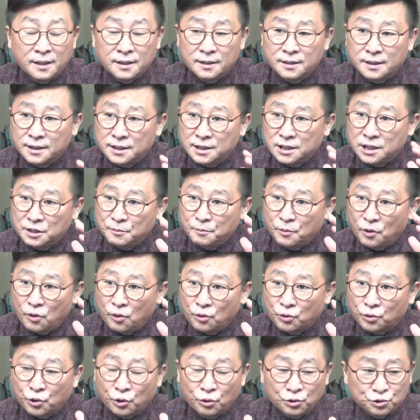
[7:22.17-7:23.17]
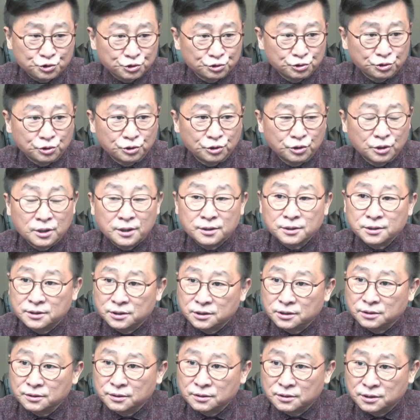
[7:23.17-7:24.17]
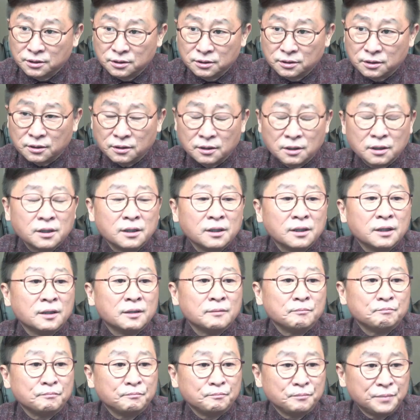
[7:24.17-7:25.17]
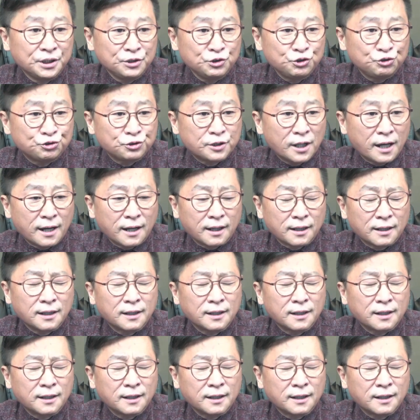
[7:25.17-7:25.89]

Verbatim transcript: 이모 교수 등등 민주당